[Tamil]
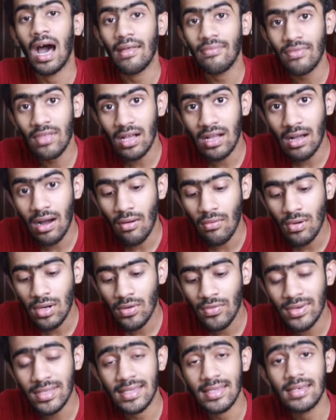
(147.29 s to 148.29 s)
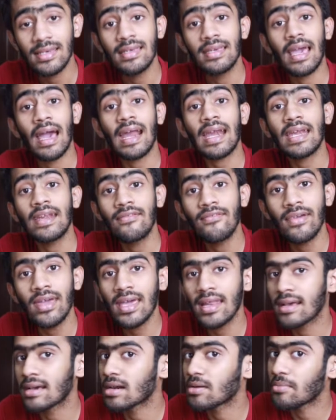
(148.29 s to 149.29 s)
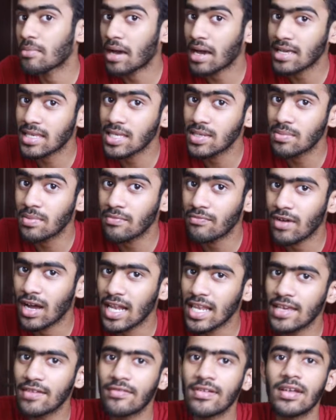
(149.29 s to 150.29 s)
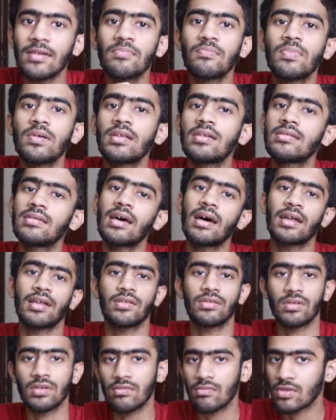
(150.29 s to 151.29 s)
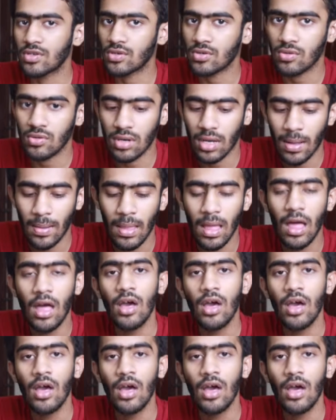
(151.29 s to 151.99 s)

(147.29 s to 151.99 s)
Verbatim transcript: அந்த கவுண்ட் வந்து ஏற்கனவே இருக்கிற மேக்ஸிமம் வேல்யூவோட பெருசாக இருந்துச்சுன்னு வச்சுக்கோங்க